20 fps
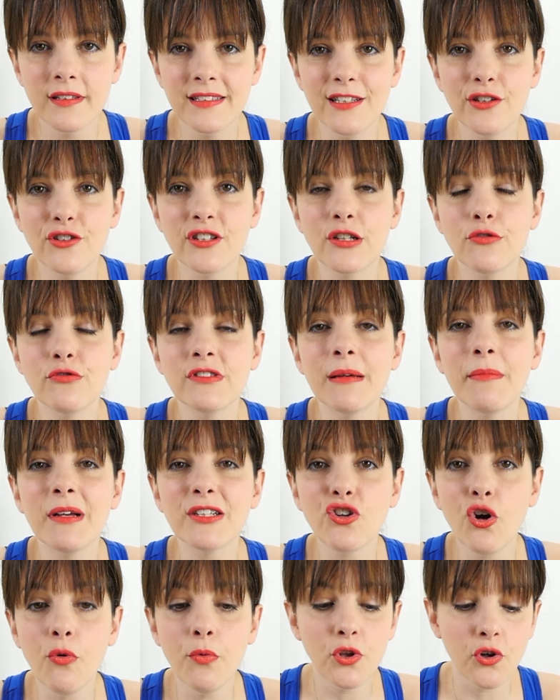Si nos resulta
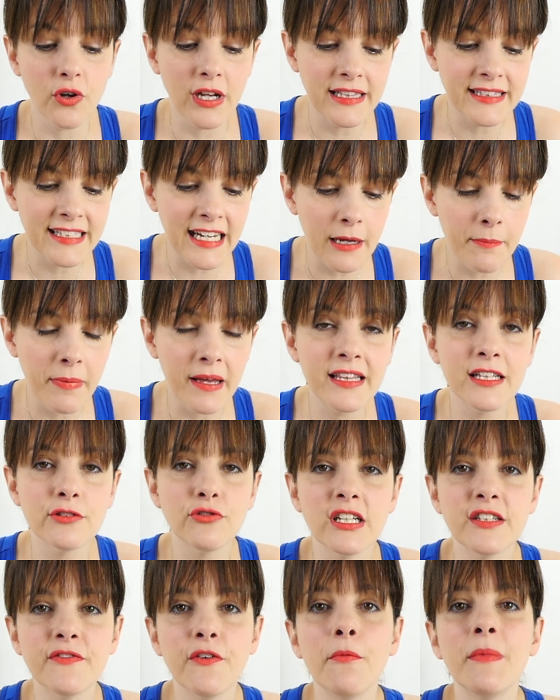más cómodo que el trackpad, de
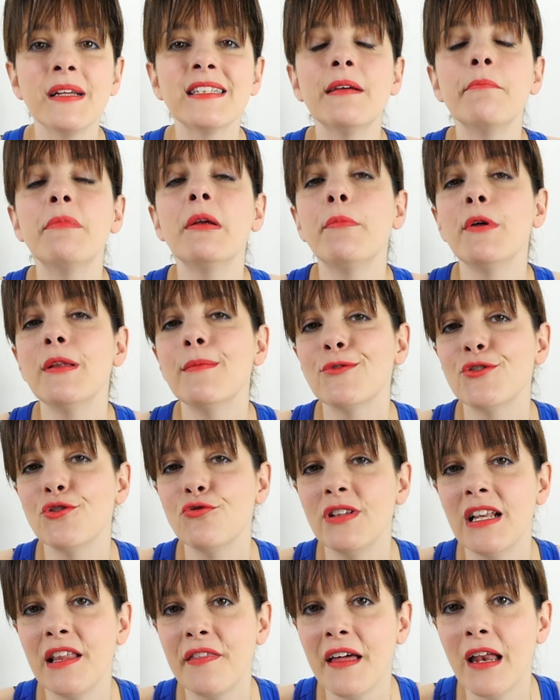todas formas siempre podemos
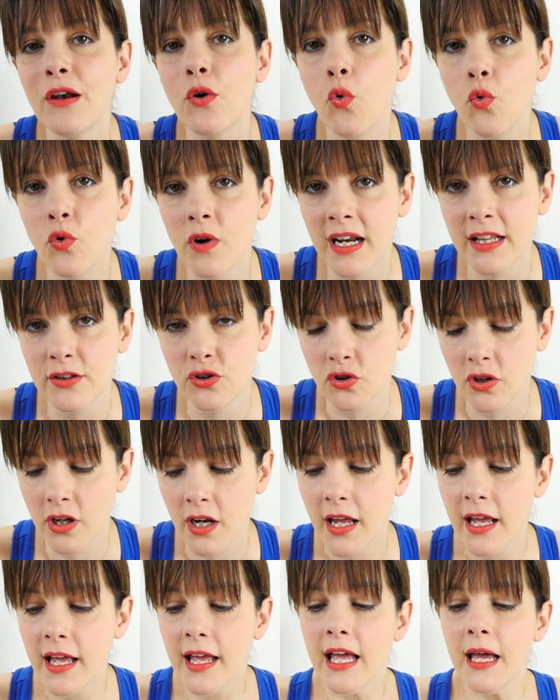utilizar un ratón.
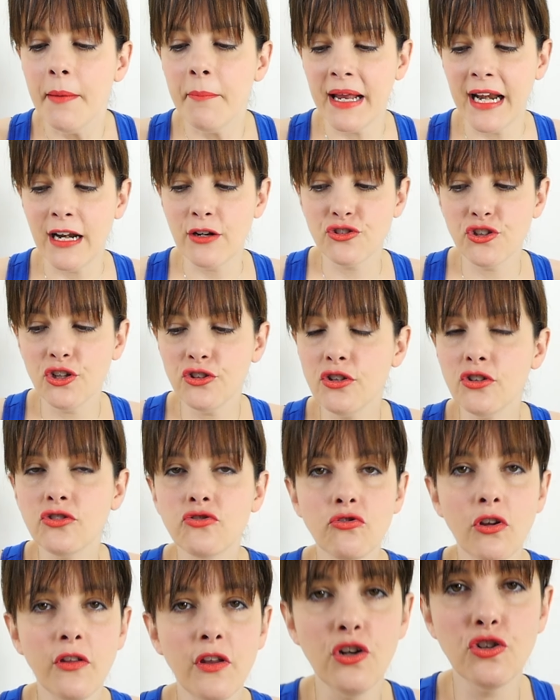Para
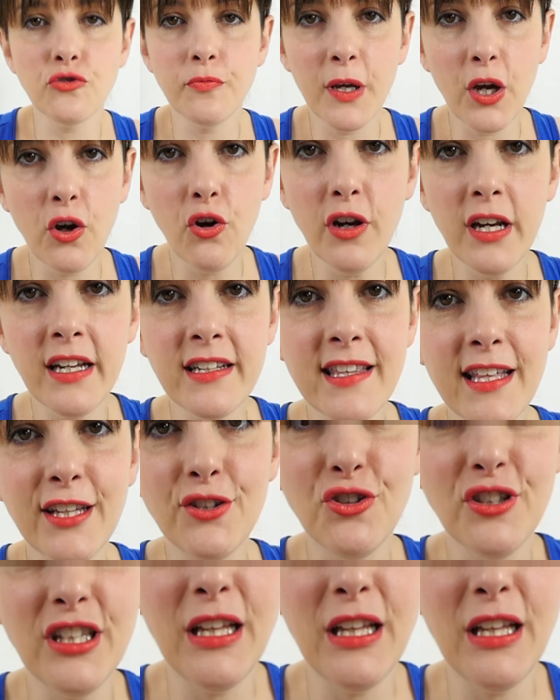nosotros uno de los mejores, de hecho